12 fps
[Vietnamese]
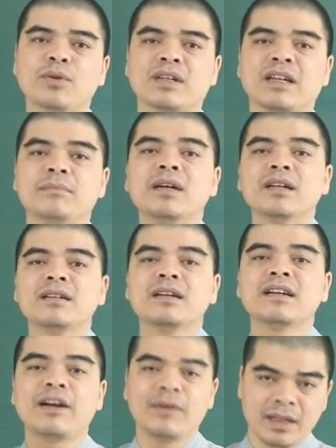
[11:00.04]
một cái mức
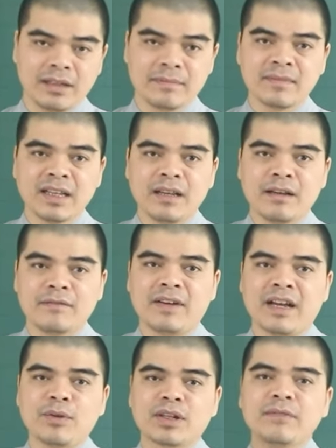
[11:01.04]
lương cao hơn
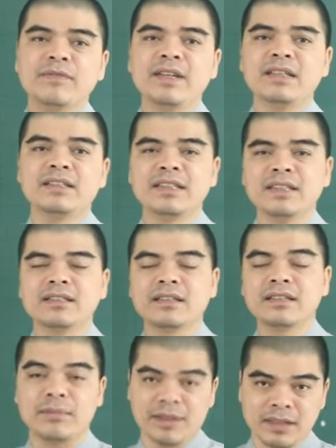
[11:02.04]
và một cái vị trí
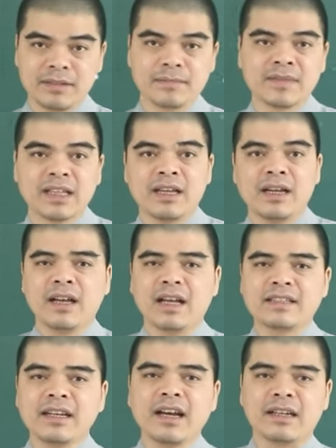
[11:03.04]
xứng tầm hơn.
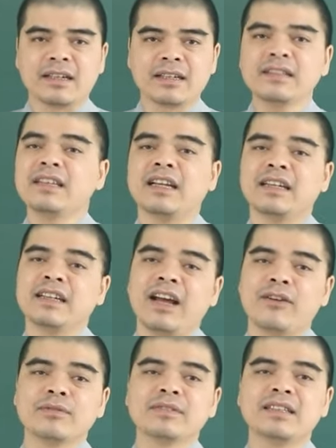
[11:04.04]
À, chắc hẳn các nhà lãnh
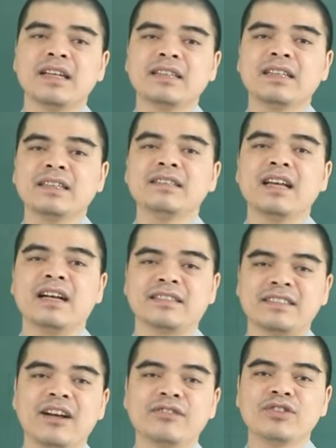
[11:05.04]
đạo cũng sẽ sẵn sàng
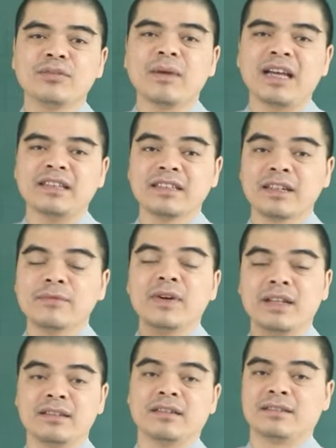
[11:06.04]
trao cho bạn những cái
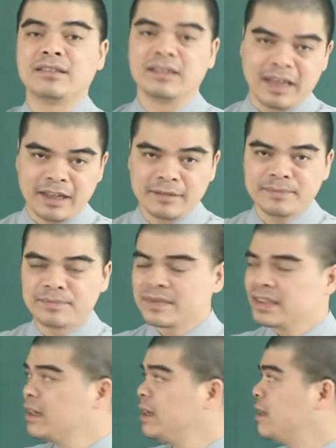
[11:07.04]
phần thưởng xứng đáng.
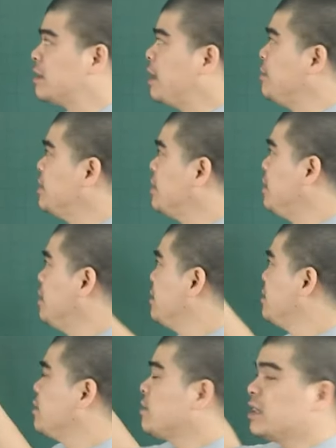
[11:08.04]
Thêm nữa,
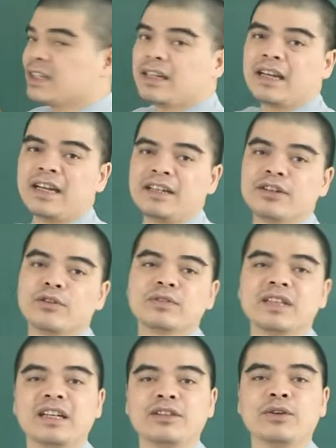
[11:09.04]
trong thời gian này được cục
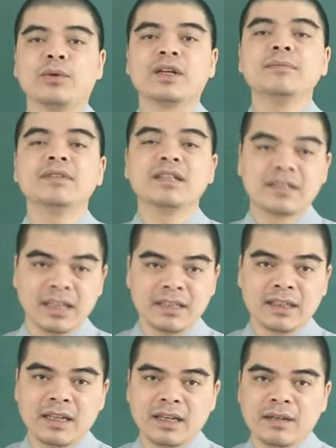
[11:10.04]
diện là thổ kim tương
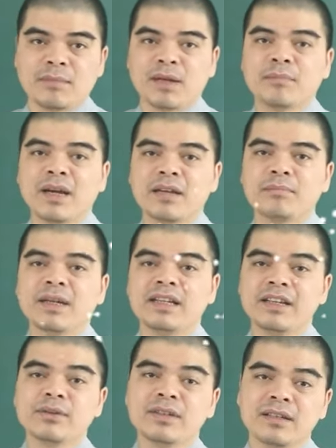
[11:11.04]
sinh, bản mệnh biết
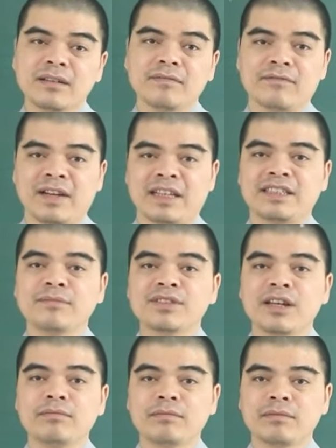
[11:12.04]
yêu thương và chăm
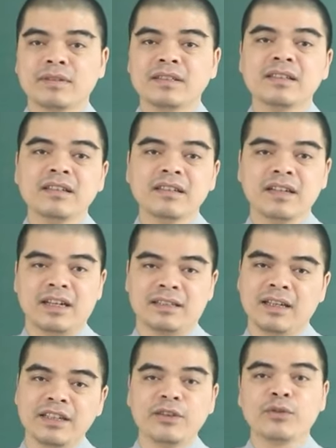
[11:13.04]
sóc những người
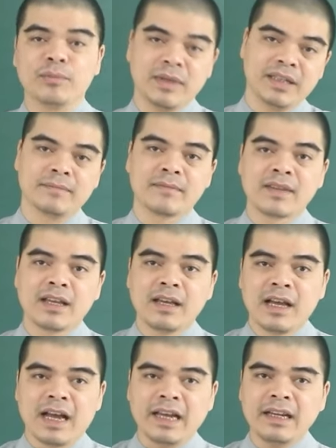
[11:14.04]
thân yêu của mình
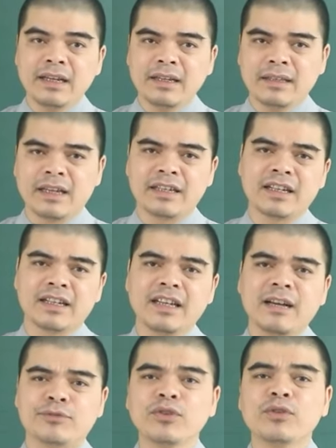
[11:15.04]
hãy thể hiện cái
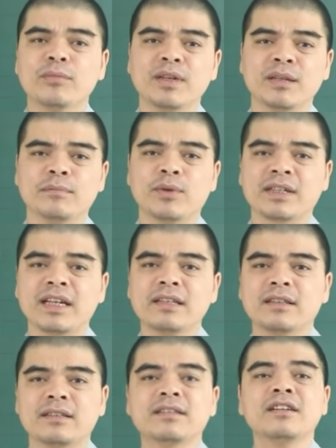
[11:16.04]
cảm xúc của mình một cách
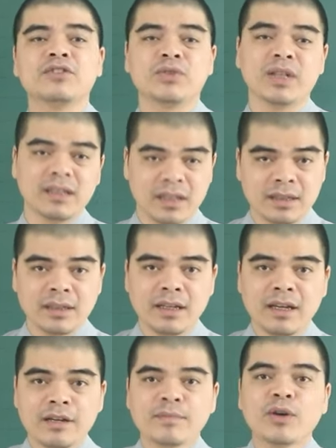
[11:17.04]
thật thường xuyên hơn
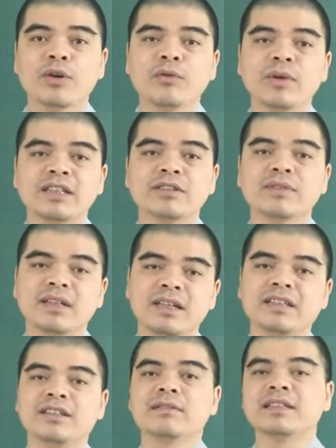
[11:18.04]
bầu không khí trong gia
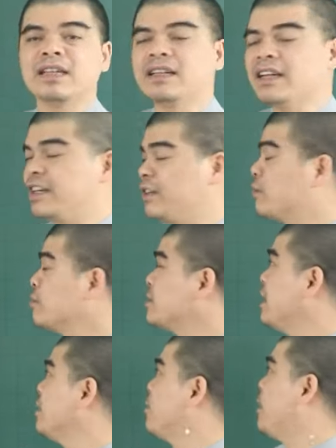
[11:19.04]
đình trong thời gian này nó cũng
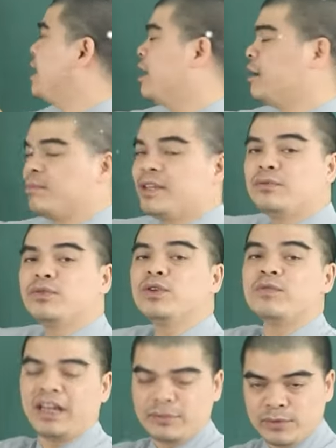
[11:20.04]
sẽ được hòa hợp yên
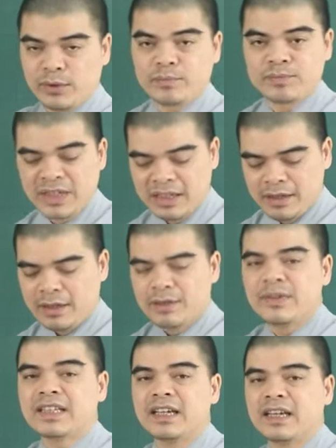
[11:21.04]
vui và hạnh phúc
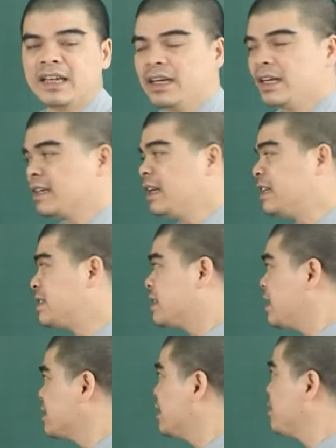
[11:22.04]
vì thế, để gia
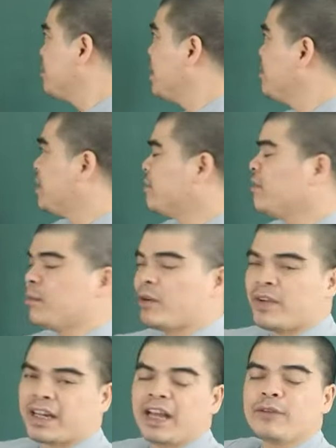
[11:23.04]
tăng thêm cái may mắn và
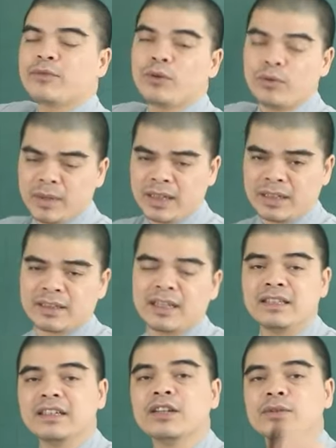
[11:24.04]
bảo vệ cái hạnh phúc của mình
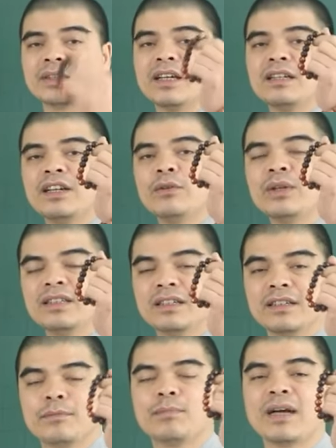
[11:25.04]
thì những người tuổi thân hãy luôn
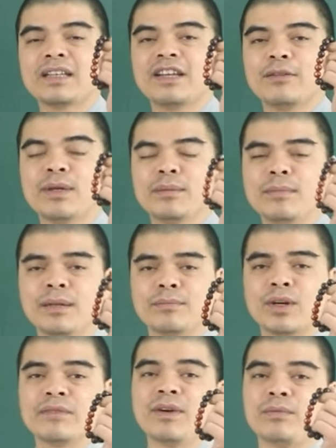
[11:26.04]
nhớ mang theo bên
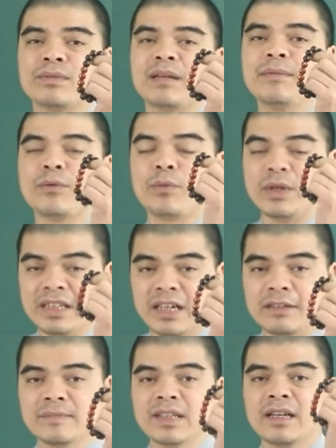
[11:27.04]
mình một cái vòng tam hợp quý nhân